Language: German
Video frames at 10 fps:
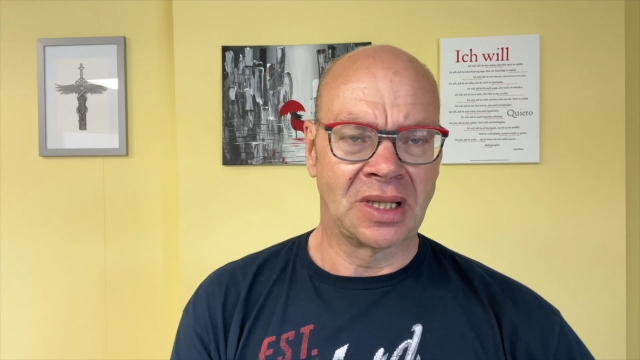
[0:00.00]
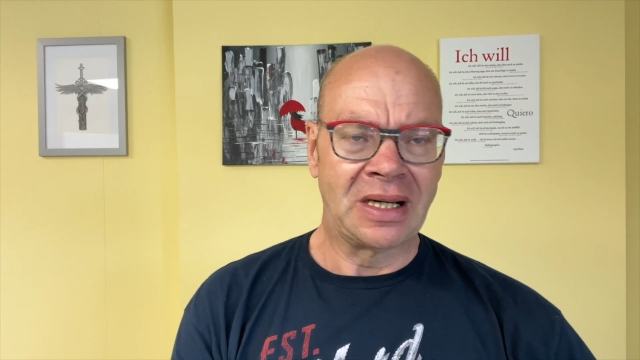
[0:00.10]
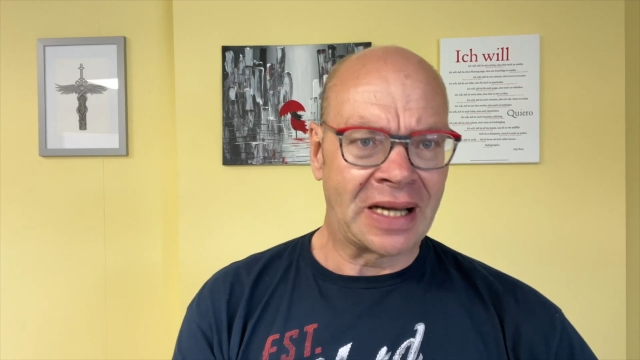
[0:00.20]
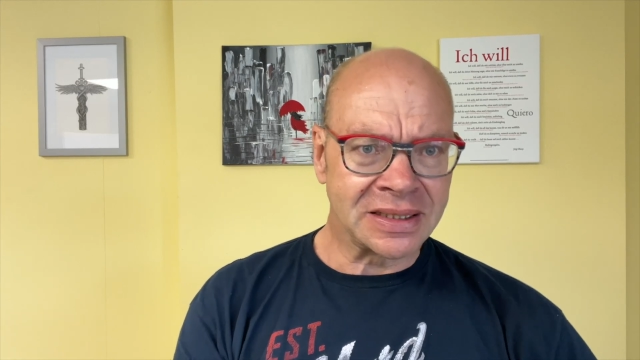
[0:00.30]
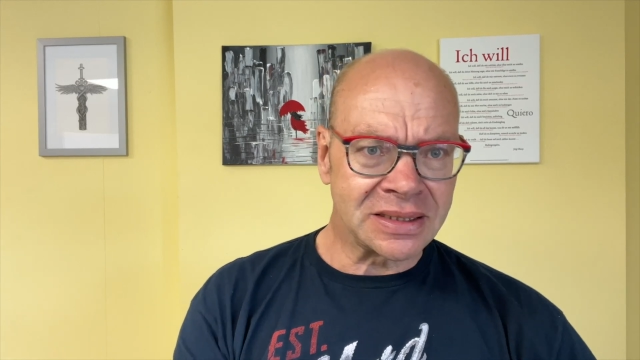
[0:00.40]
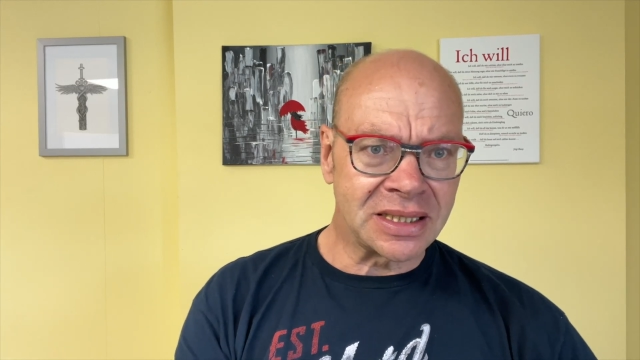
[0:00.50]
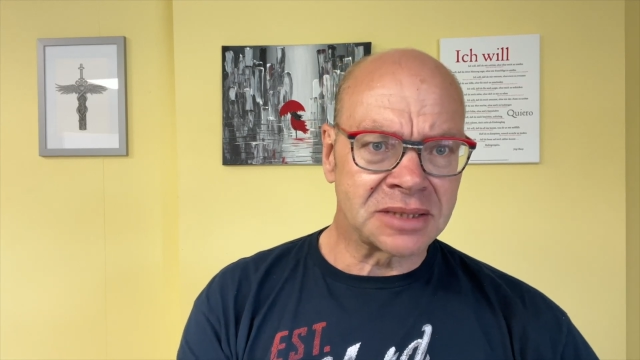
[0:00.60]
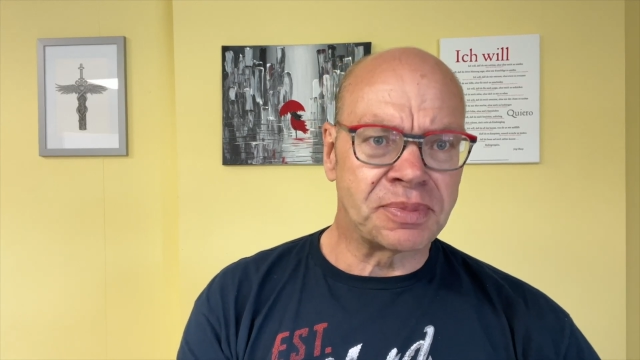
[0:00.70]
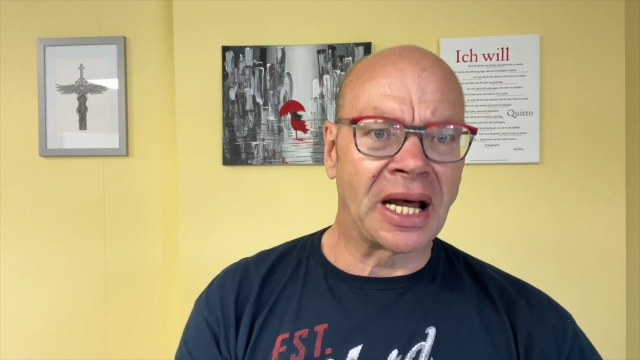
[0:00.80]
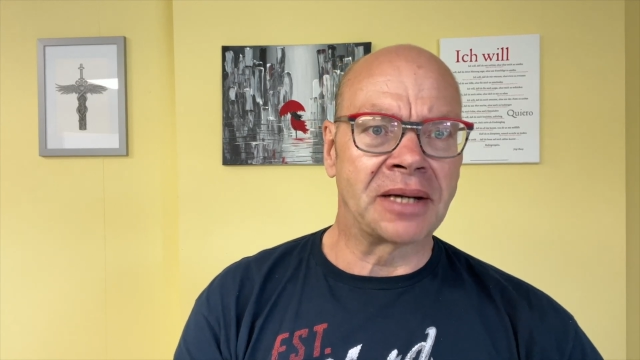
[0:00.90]
Lass
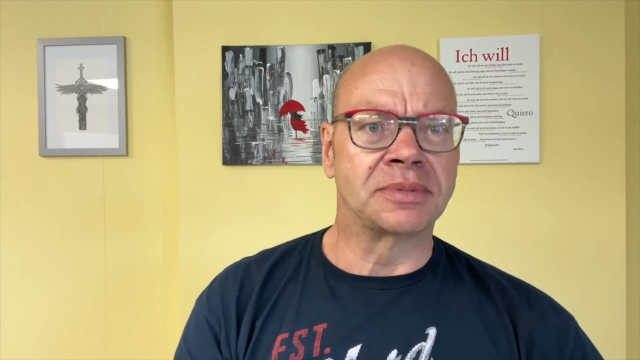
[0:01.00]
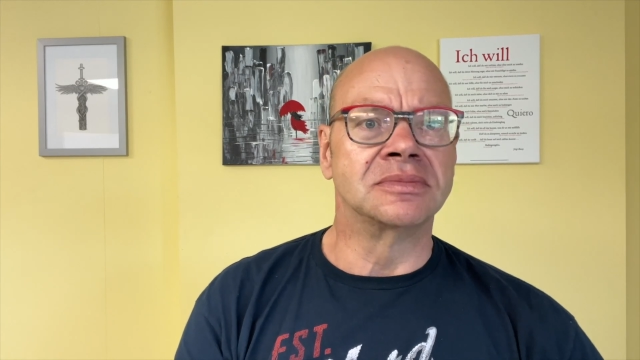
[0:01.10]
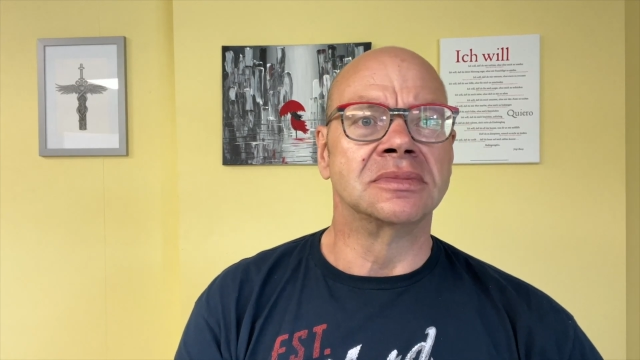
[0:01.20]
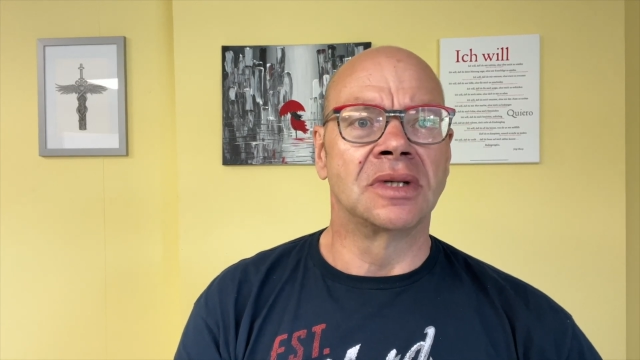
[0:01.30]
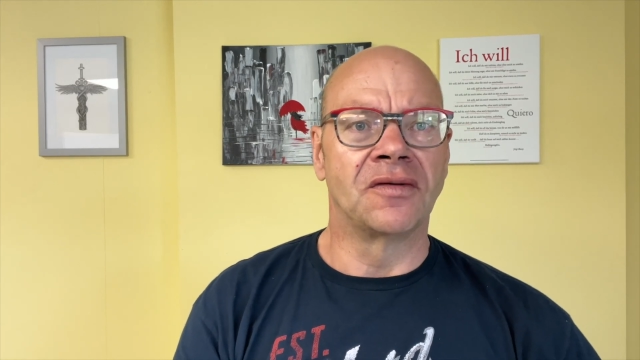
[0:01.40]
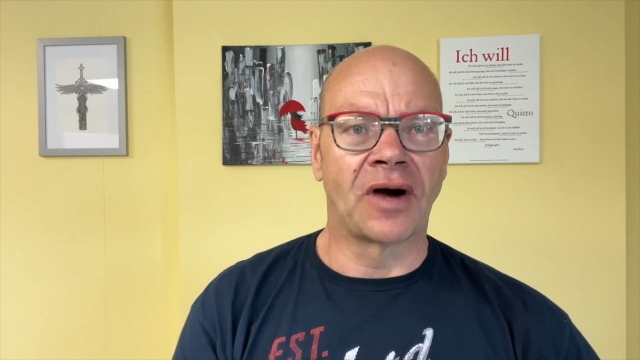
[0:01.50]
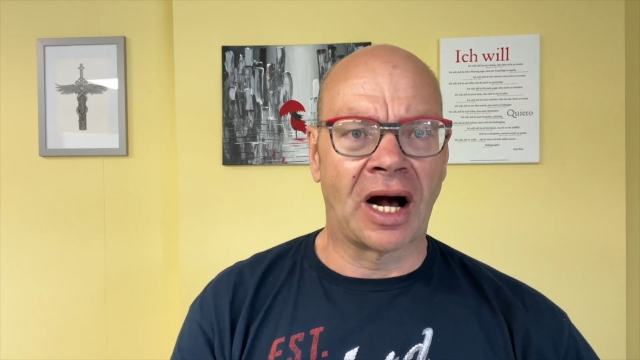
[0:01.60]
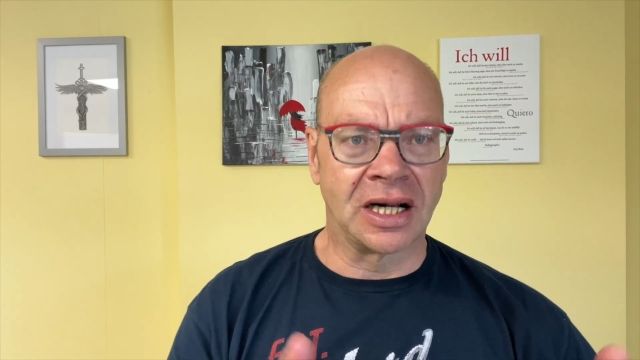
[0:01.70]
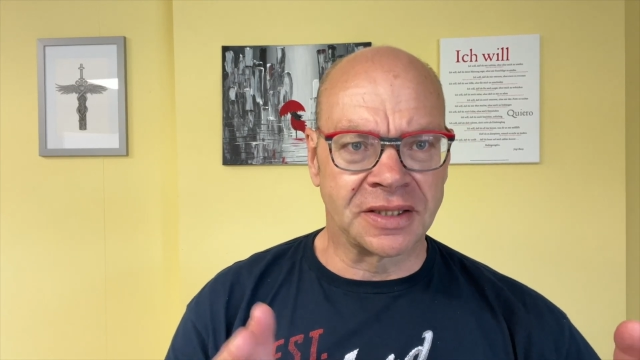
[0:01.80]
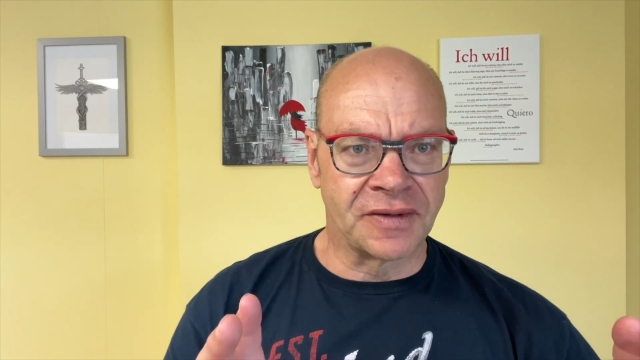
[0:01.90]
es bleiben.
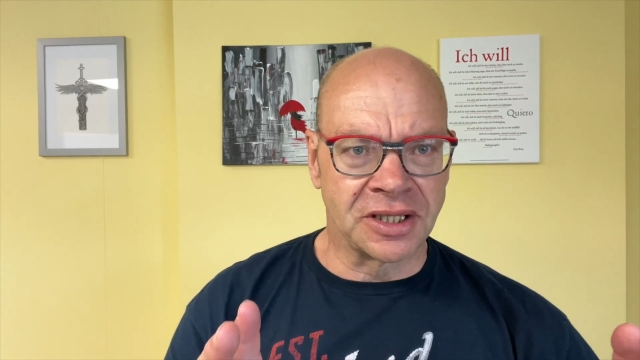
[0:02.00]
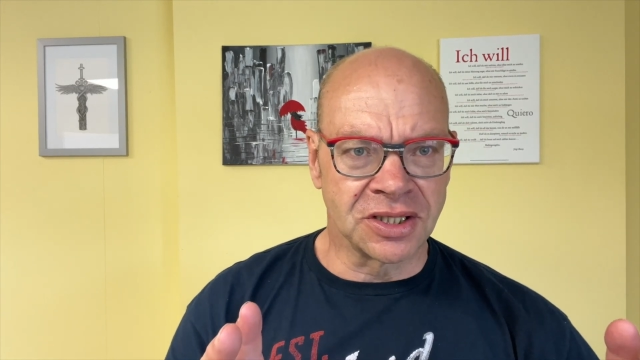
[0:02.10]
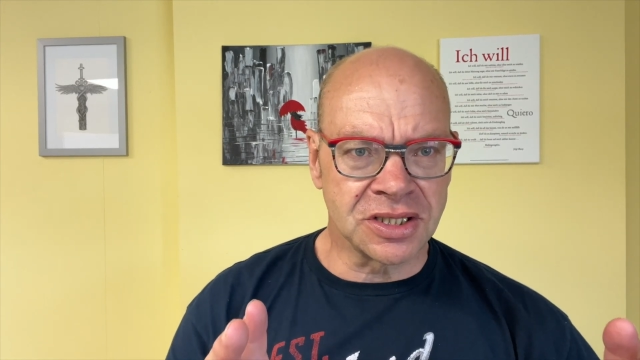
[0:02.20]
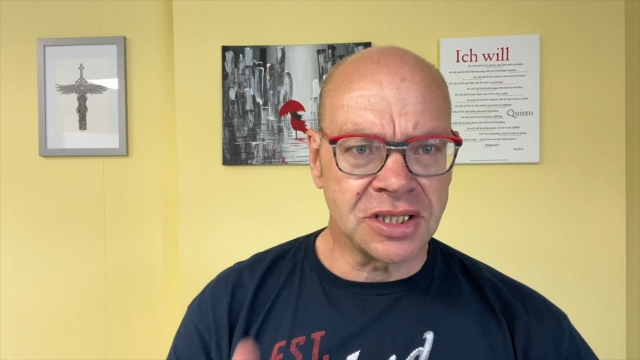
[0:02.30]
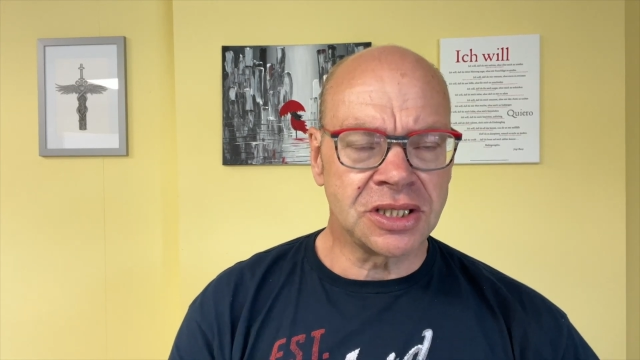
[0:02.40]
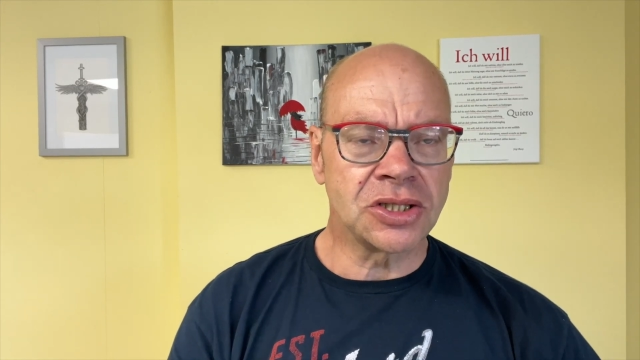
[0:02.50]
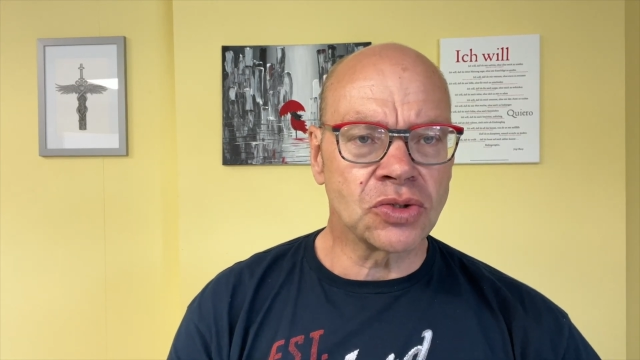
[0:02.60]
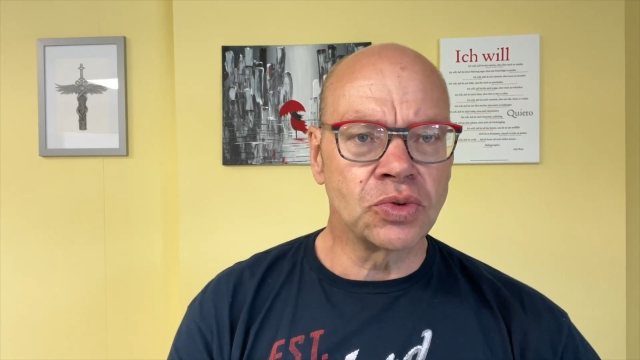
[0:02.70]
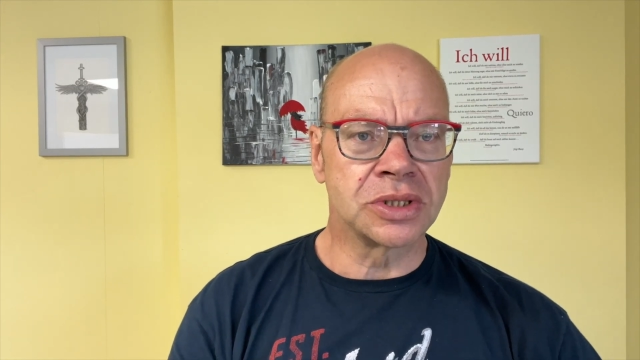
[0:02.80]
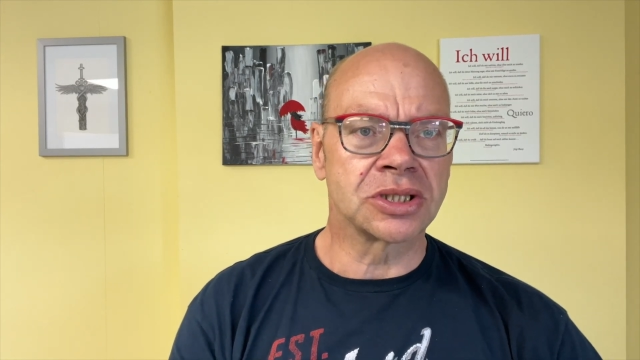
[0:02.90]
Also wenn ein richtig
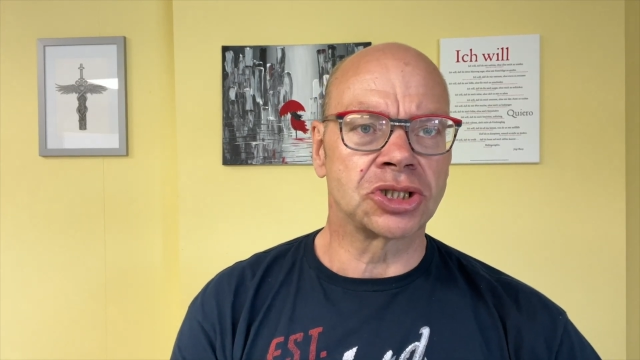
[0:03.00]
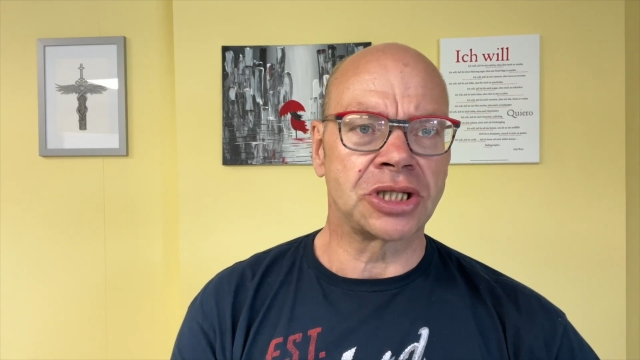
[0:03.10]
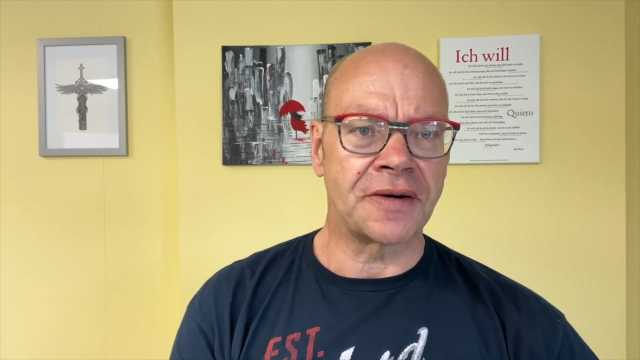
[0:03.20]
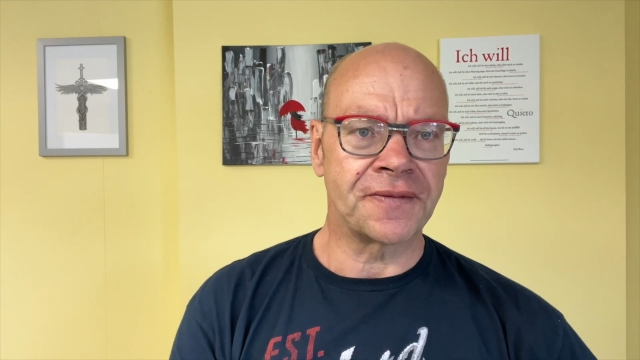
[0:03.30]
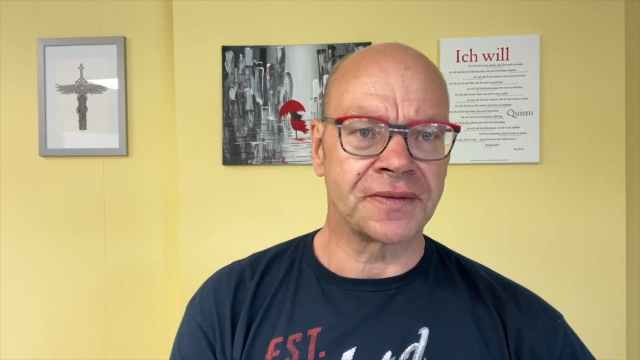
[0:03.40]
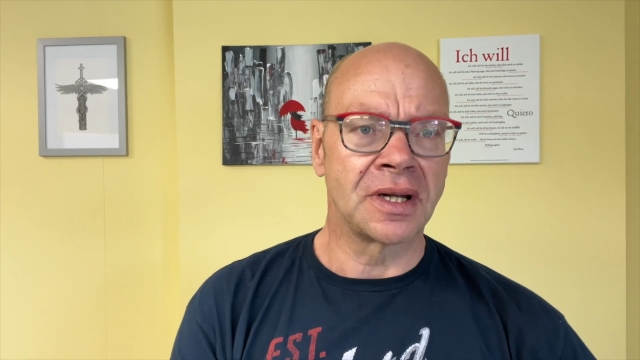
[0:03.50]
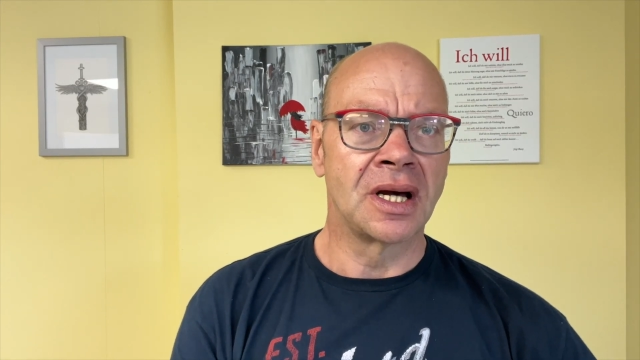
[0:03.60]
gutes Geschäft